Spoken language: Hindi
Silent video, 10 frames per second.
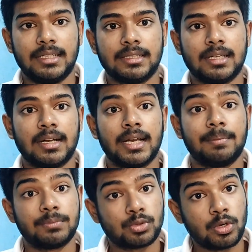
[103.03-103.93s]
आते हैं
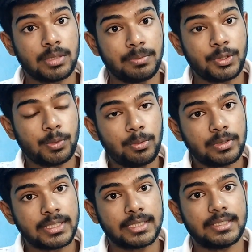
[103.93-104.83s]
तो अगर आप शॉर्ट
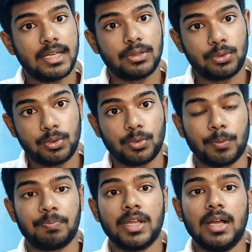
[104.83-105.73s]
वीडियो अपलोड करते हैं
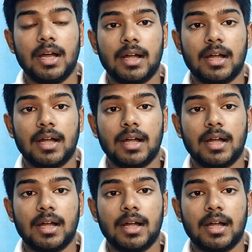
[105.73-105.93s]
तो